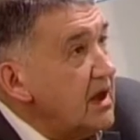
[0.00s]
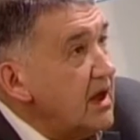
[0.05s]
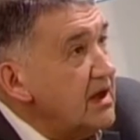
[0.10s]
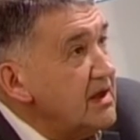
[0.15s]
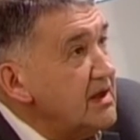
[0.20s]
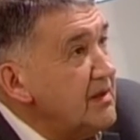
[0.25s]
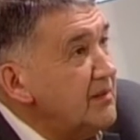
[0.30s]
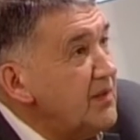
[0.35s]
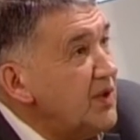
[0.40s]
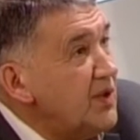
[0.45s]

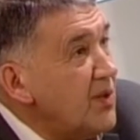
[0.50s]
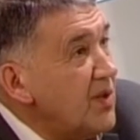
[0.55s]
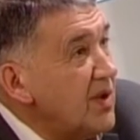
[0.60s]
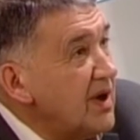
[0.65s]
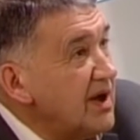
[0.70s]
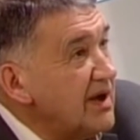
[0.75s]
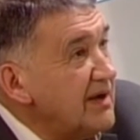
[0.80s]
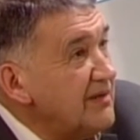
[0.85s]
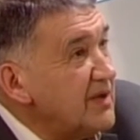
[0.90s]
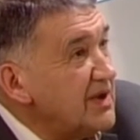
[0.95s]
крайне
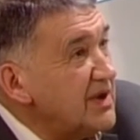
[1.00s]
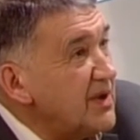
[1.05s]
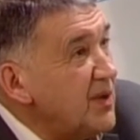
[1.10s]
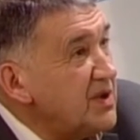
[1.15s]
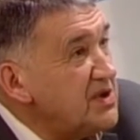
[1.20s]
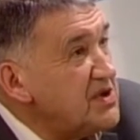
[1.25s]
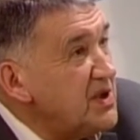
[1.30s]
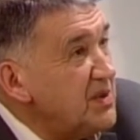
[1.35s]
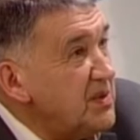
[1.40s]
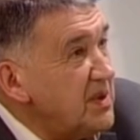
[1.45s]
много, и вот
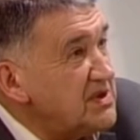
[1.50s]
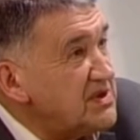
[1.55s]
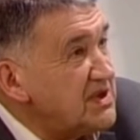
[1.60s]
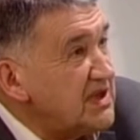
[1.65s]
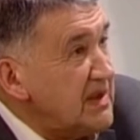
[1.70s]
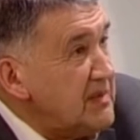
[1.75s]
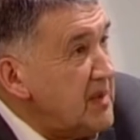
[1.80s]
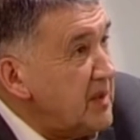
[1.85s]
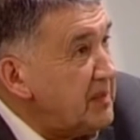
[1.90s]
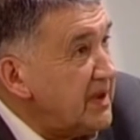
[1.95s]
очень
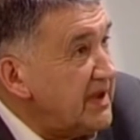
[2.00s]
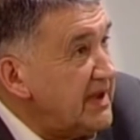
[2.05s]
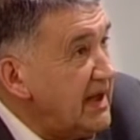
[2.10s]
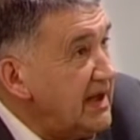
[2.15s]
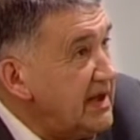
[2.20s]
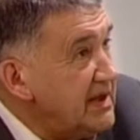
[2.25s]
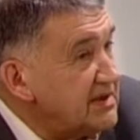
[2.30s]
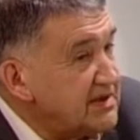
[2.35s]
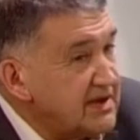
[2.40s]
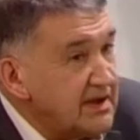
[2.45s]
хочется ими
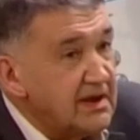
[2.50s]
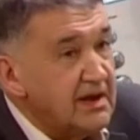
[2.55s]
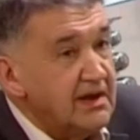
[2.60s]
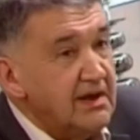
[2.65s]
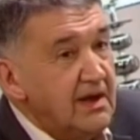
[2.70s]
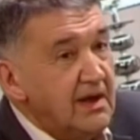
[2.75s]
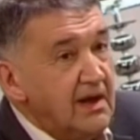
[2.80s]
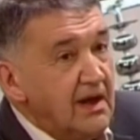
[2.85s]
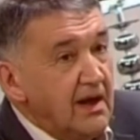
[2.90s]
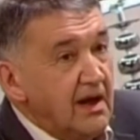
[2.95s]
поделиться.
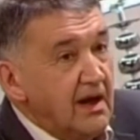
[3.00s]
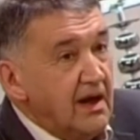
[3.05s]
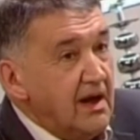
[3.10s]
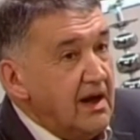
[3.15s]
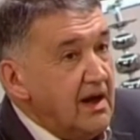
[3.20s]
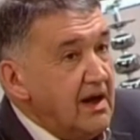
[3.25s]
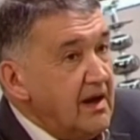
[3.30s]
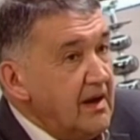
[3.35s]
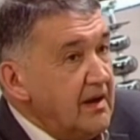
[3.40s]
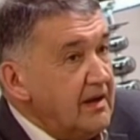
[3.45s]

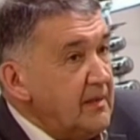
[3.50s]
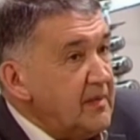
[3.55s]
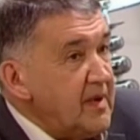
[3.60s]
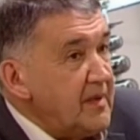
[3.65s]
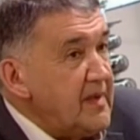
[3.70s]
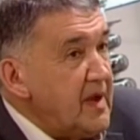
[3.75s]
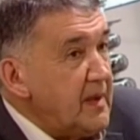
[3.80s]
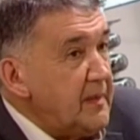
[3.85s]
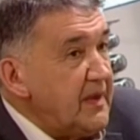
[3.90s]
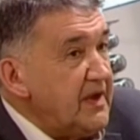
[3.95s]
А,
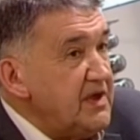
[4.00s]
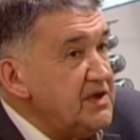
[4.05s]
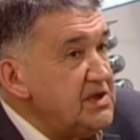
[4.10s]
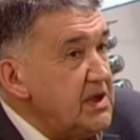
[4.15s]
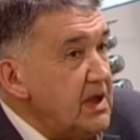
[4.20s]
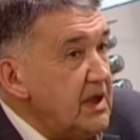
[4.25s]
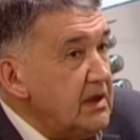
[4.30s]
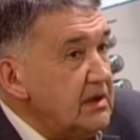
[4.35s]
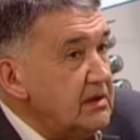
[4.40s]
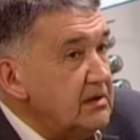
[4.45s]
например,
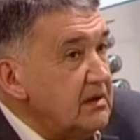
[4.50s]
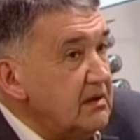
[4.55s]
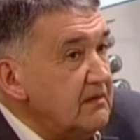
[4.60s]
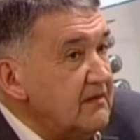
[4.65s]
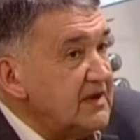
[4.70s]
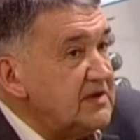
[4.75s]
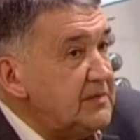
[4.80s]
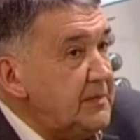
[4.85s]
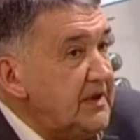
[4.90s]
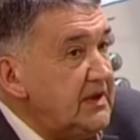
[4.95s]
приезжают
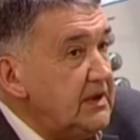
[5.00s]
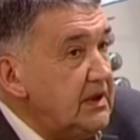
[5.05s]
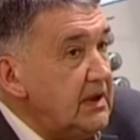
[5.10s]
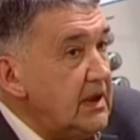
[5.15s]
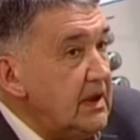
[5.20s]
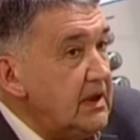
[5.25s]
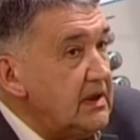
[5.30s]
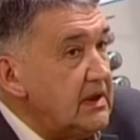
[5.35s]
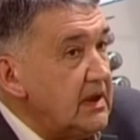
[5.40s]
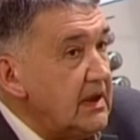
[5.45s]

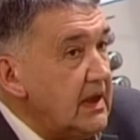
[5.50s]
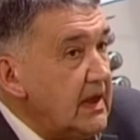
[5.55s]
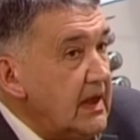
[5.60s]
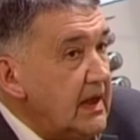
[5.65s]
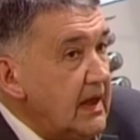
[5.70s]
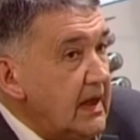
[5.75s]
воспитанники